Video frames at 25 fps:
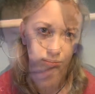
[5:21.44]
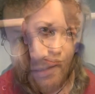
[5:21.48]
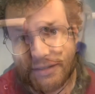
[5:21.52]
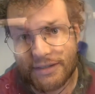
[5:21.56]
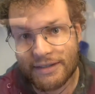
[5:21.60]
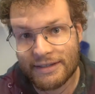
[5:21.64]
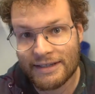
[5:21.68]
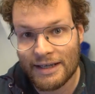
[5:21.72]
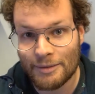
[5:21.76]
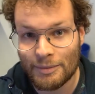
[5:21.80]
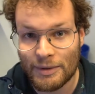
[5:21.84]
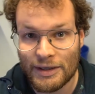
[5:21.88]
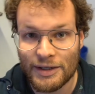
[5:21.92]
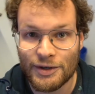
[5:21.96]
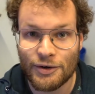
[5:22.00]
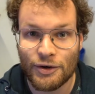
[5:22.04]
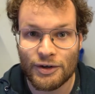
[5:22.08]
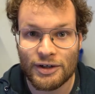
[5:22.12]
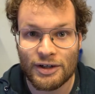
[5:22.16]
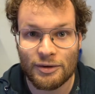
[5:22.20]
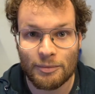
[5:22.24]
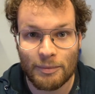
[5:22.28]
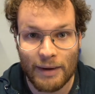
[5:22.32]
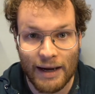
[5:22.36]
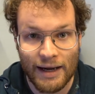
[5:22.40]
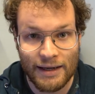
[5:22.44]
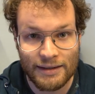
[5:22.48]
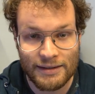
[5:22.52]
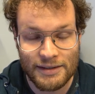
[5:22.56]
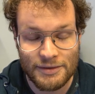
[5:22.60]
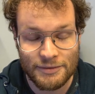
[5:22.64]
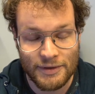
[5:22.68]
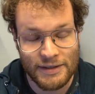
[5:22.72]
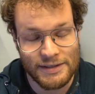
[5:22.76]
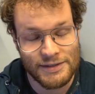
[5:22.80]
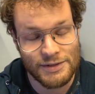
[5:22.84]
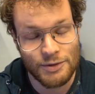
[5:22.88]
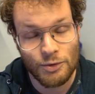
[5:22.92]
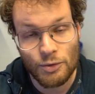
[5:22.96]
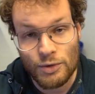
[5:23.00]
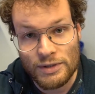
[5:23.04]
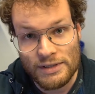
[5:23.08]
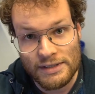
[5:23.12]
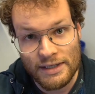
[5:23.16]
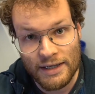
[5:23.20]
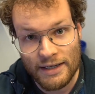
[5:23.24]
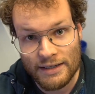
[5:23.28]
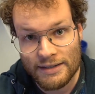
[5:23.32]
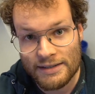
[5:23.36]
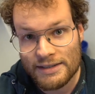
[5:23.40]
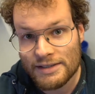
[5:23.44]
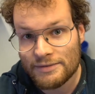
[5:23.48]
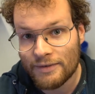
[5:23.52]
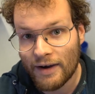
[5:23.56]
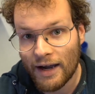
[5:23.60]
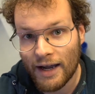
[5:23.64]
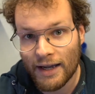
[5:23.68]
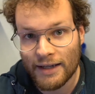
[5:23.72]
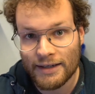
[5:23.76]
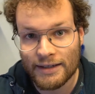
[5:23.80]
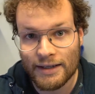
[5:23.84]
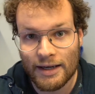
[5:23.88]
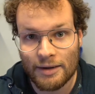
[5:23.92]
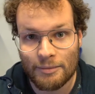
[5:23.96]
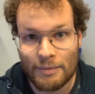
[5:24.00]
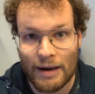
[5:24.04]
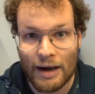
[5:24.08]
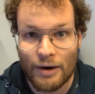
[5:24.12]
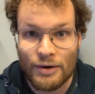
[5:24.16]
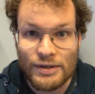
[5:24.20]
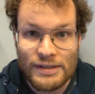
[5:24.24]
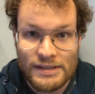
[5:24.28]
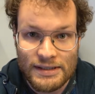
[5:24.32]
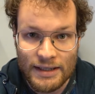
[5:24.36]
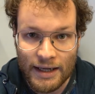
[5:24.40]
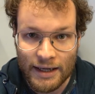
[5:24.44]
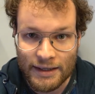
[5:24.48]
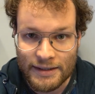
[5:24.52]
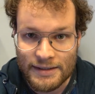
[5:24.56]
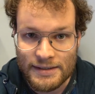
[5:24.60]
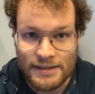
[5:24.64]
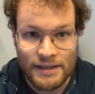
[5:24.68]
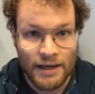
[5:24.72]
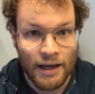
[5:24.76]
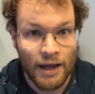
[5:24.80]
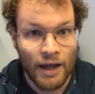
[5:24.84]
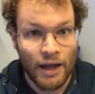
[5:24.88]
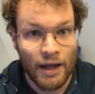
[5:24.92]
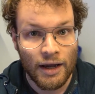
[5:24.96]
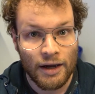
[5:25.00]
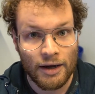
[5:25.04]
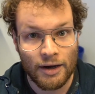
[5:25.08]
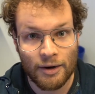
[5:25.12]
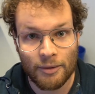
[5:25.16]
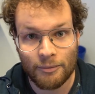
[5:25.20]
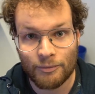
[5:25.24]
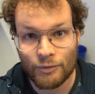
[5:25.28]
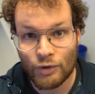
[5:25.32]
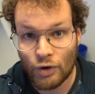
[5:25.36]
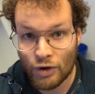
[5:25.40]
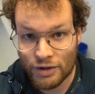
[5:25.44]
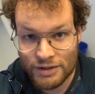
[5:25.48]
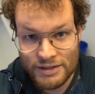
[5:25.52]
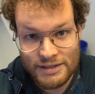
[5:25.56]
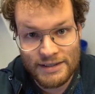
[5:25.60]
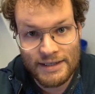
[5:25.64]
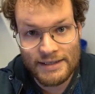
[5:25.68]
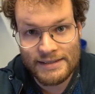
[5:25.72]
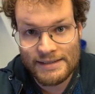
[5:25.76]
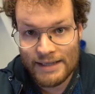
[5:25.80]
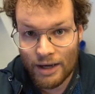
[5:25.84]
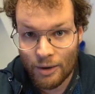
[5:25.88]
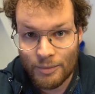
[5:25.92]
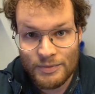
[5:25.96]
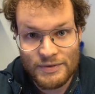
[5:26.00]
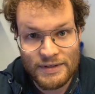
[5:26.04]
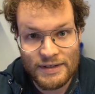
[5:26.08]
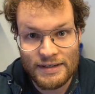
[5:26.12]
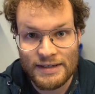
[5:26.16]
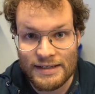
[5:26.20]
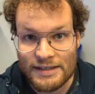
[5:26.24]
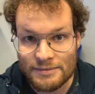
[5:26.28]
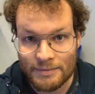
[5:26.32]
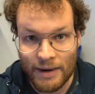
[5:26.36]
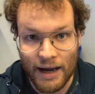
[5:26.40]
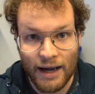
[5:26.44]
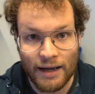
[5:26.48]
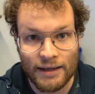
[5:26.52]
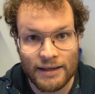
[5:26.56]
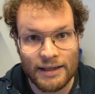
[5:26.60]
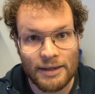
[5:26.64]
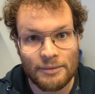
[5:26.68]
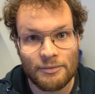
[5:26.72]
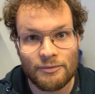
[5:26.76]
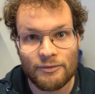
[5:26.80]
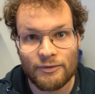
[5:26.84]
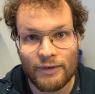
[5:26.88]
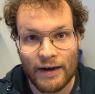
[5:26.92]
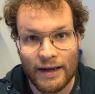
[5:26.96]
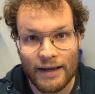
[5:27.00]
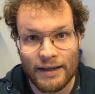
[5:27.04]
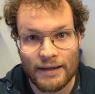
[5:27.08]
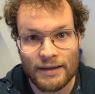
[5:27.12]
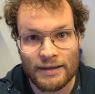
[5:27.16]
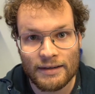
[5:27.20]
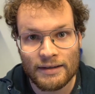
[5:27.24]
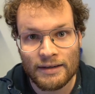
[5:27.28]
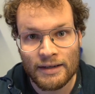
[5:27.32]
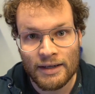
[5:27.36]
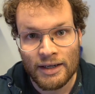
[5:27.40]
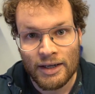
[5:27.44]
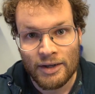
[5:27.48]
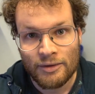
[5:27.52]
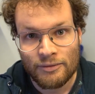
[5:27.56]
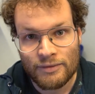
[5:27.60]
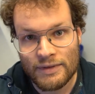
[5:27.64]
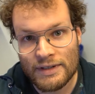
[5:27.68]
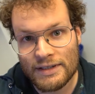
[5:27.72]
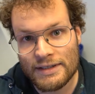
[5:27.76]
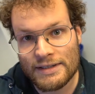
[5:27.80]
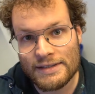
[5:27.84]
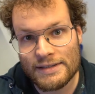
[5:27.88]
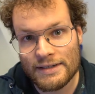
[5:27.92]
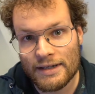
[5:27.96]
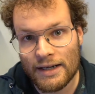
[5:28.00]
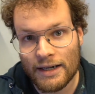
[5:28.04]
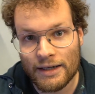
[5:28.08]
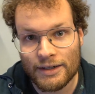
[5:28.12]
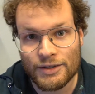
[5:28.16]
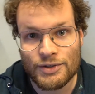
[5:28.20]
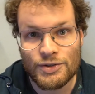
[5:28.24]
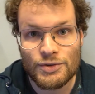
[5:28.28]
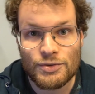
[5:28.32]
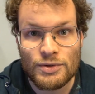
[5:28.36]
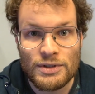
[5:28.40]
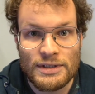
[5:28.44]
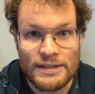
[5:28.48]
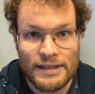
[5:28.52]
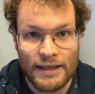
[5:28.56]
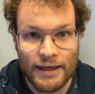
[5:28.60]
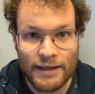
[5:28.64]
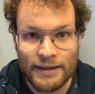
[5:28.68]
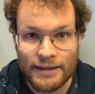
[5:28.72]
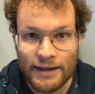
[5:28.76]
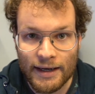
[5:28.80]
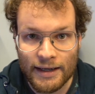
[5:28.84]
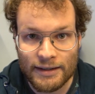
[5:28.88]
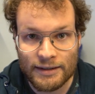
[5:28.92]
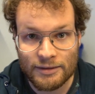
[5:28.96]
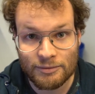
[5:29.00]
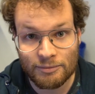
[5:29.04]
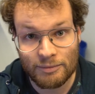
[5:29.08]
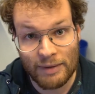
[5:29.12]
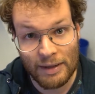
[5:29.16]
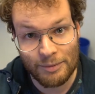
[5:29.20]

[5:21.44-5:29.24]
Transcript: Ich habe G9 gemacht, ich fand es großartig, war ein Jahr im Ausland, ähm, konnte das hauptsächlich machen, eben weil wir diese lange Schulzeit hatten.